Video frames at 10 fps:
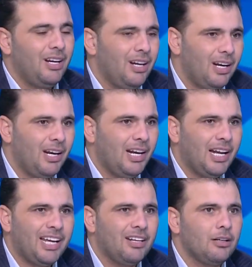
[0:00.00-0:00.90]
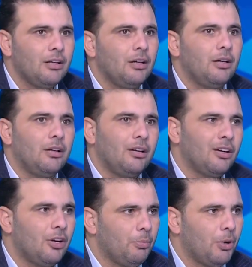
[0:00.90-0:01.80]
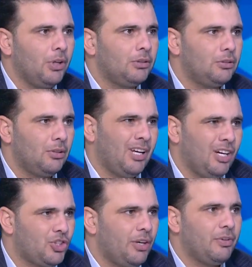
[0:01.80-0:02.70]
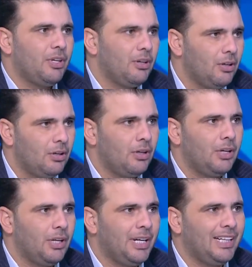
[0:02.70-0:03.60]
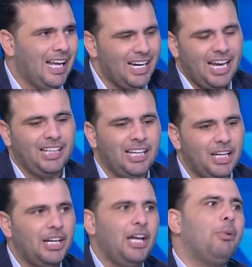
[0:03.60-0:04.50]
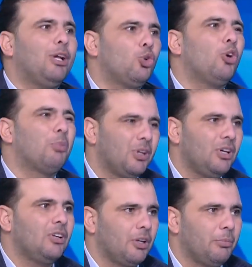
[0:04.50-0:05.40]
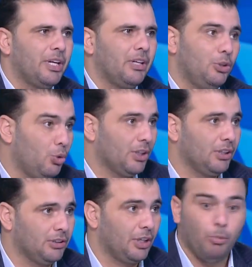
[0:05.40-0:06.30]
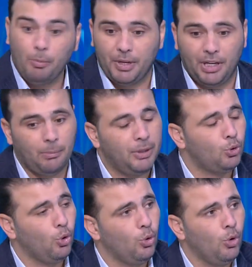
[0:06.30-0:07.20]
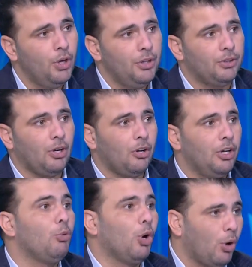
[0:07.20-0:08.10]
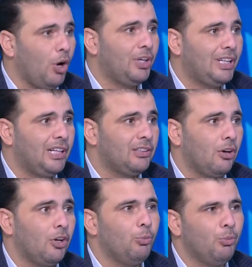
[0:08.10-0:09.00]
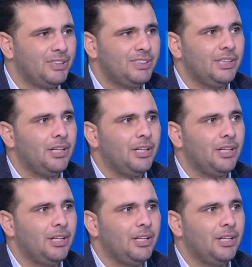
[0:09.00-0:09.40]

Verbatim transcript: لكن آه، الخبرات انا شايف ان النادي الاهلي هيحتاج لعيب عنده خبرات اكتر من كده دي وجهه نظري ممكن لما يدخلوا يتاقلموا لو راحوا النادي الاهلي يتاقلموا بس